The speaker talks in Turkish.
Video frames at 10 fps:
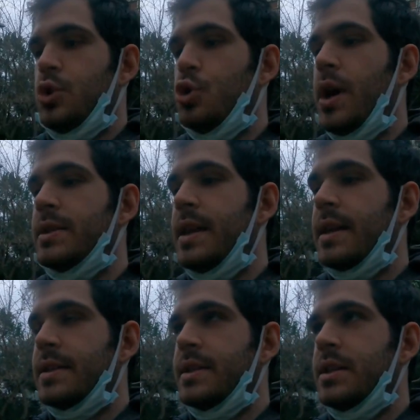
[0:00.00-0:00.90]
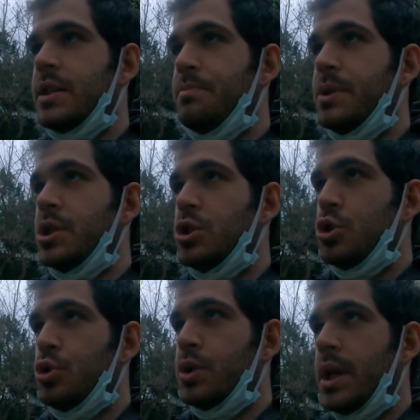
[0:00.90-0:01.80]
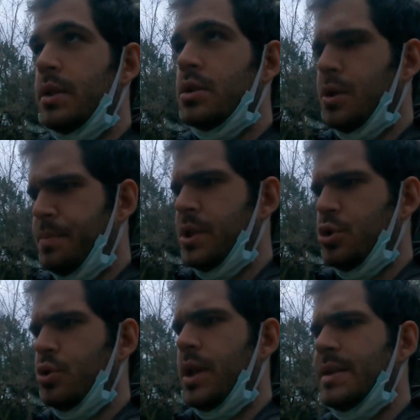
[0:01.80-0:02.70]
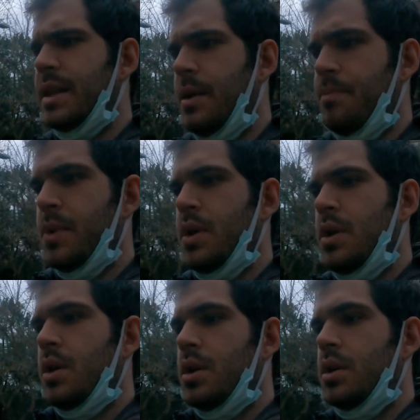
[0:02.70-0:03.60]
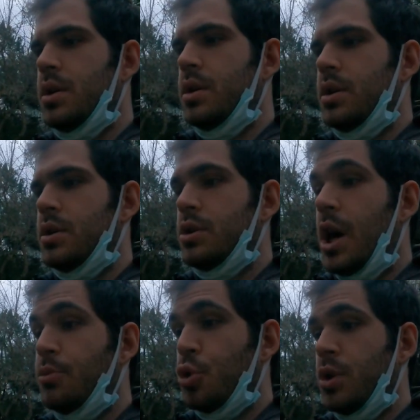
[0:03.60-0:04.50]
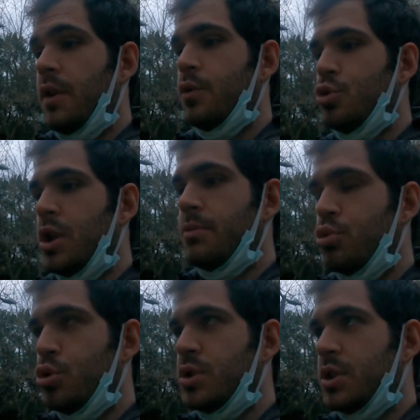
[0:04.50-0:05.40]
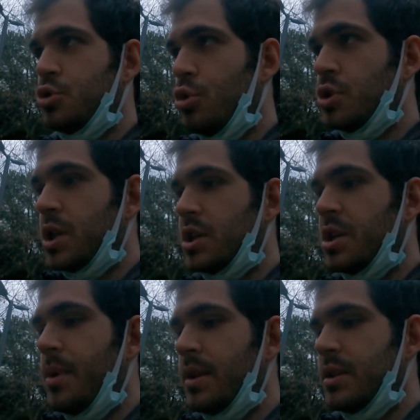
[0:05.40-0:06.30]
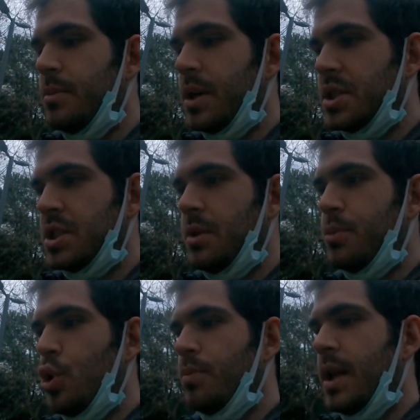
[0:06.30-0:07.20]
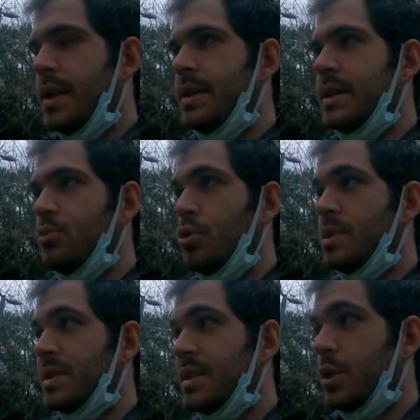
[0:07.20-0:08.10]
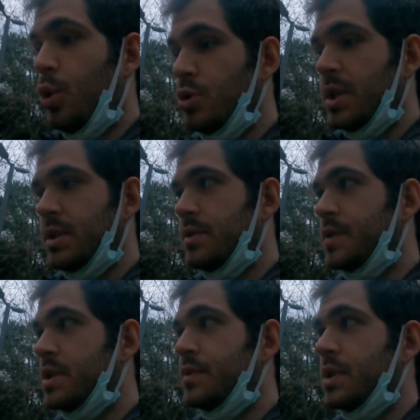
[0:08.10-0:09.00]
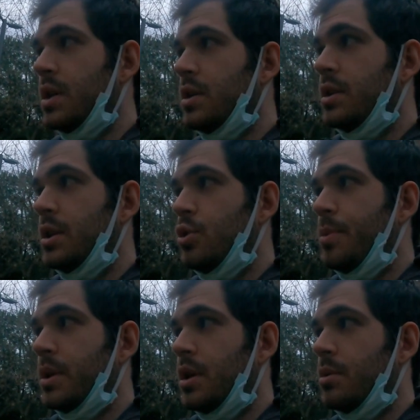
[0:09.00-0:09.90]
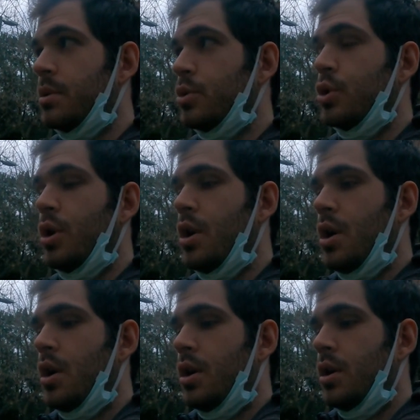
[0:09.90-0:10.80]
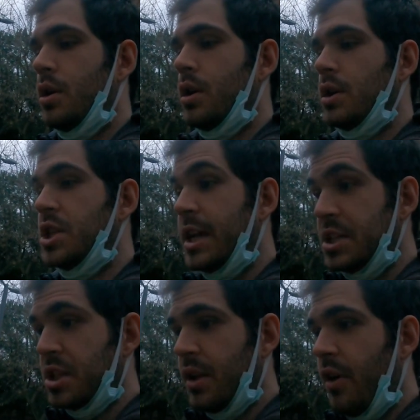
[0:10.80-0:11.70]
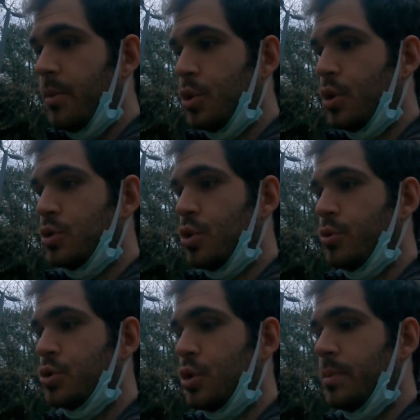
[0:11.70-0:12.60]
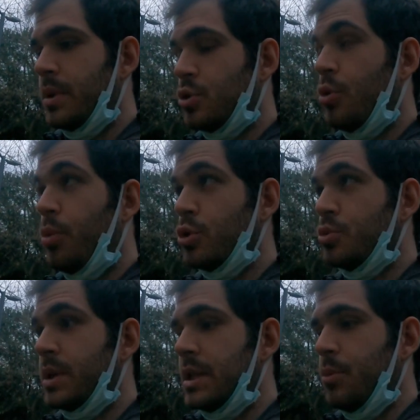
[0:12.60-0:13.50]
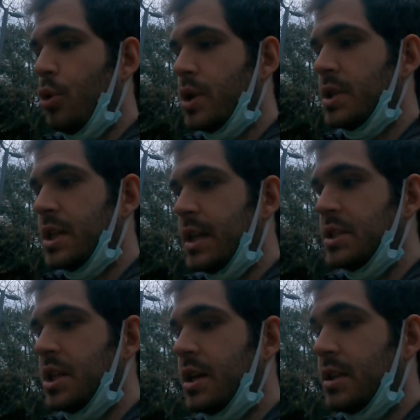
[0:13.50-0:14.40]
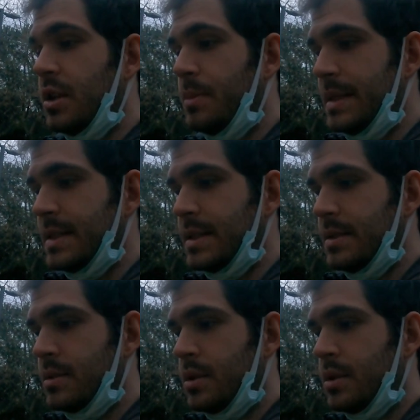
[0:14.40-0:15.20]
Günaydın herkese. 41. günden 41. günden selam. Ee, kapşonlar ve hoodiler bugün satışta olacak. Akşam 6'da başlayacak. Biyom'dan linkini bulabilirsiniz saat 18.00'da. Niye köpekler bana bakıyor? Ee, çekilişle devam ediyor. Son story, son postuma gidip oradan çekilişe katılabilirsin.